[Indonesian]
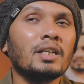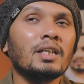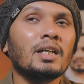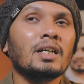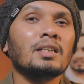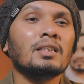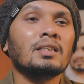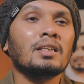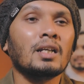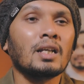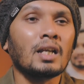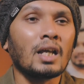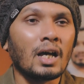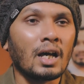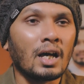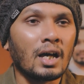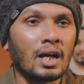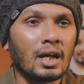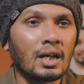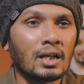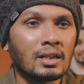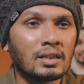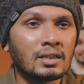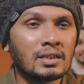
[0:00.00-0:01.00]
yang
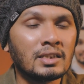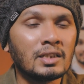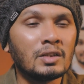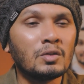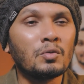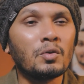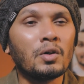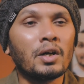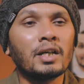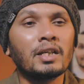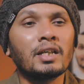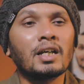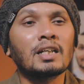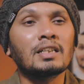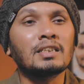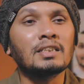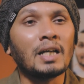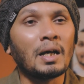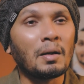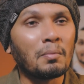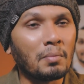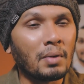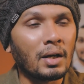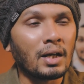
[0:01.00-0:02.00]
tenang, jiwa yang
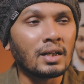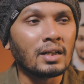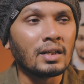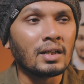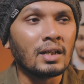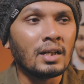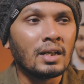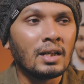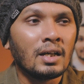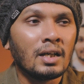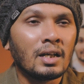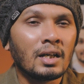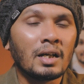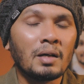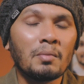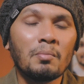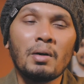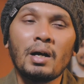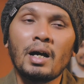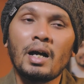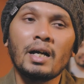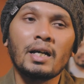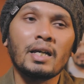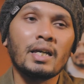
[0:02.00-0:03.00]
nyaman,
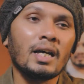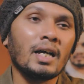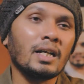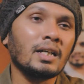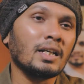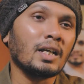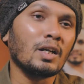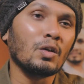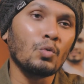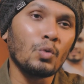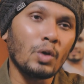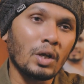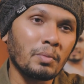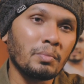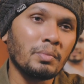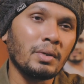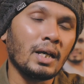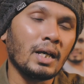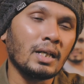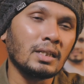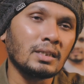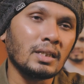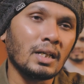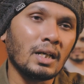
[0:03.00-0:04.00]
kebahagiaan yang luar
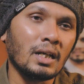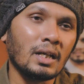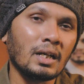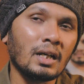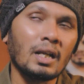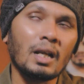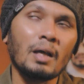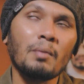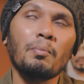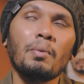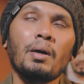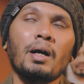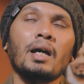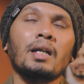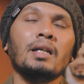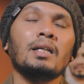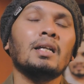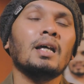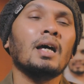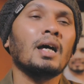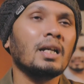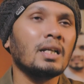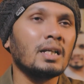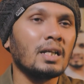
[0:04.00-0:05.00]
biasa,
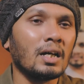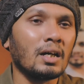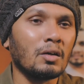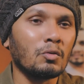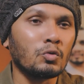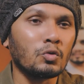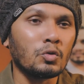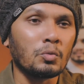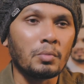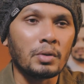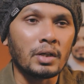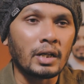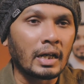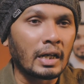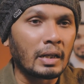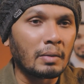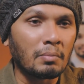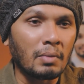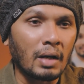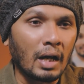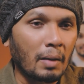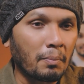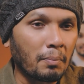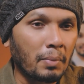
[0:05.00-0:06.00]
kelapangan dada untuk
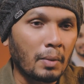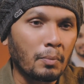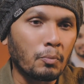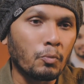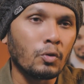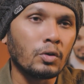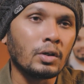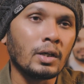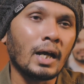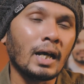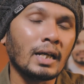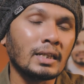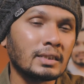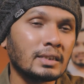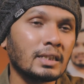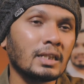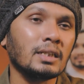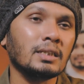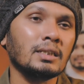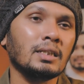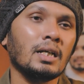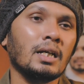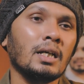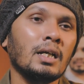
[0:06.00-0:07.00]
menerima apapun
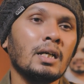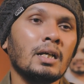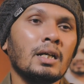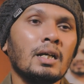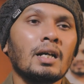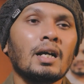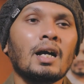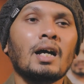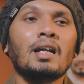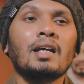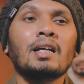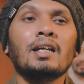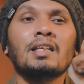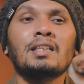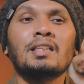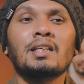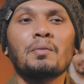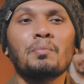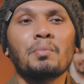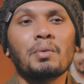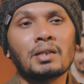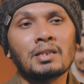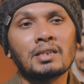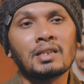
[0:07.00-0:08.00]
hasilnya karena
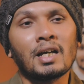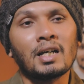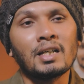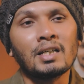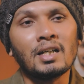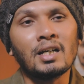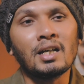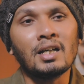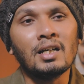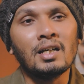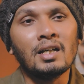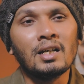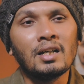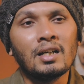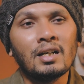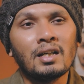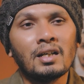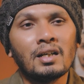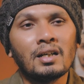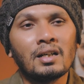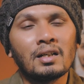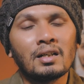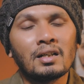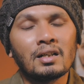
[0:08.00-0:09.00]
kita percaya
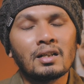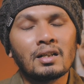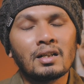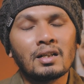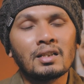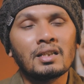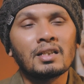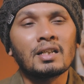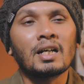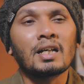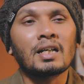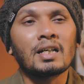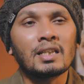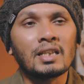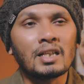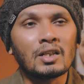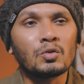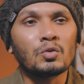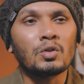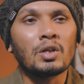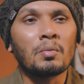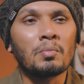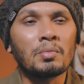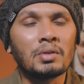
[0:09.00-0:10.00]
Ketika
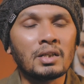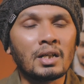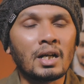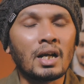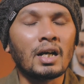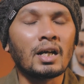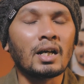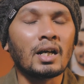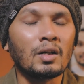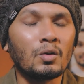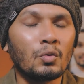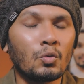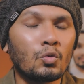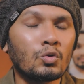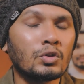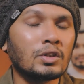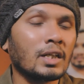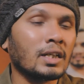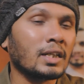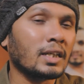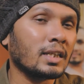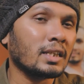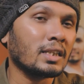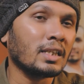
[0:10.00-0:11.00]
kita sudah menyerahkan
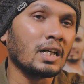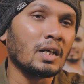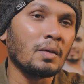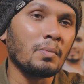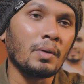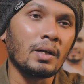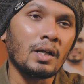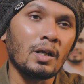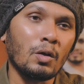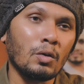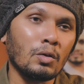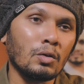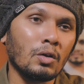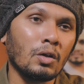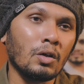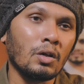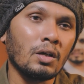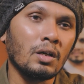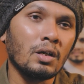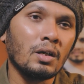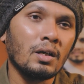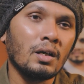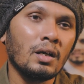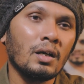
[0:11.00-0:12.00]
urusan kita kepada
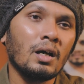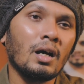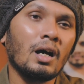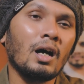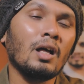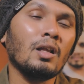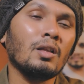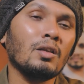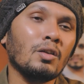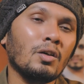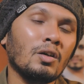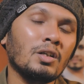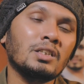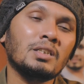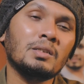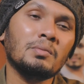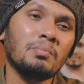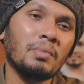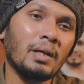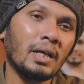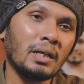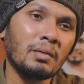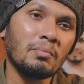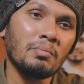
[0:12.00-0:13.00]
Allah, Allah
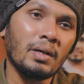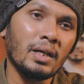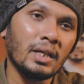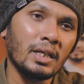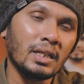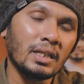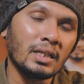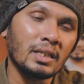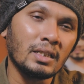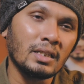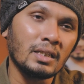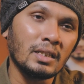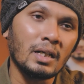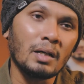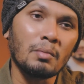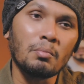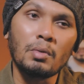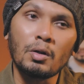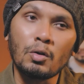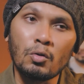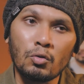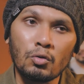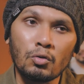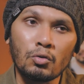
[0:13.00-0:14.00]
sebaik-baik
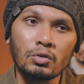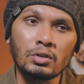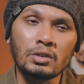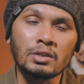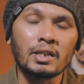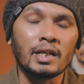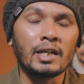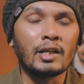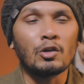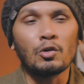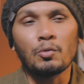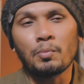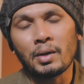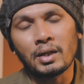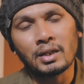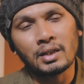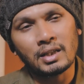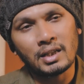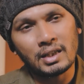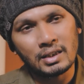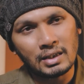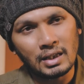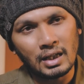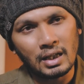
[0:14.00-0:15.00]
yang mengurus
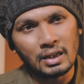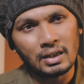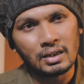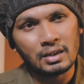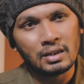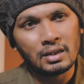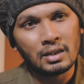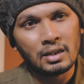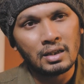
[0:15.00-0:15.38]
kehidupan kita.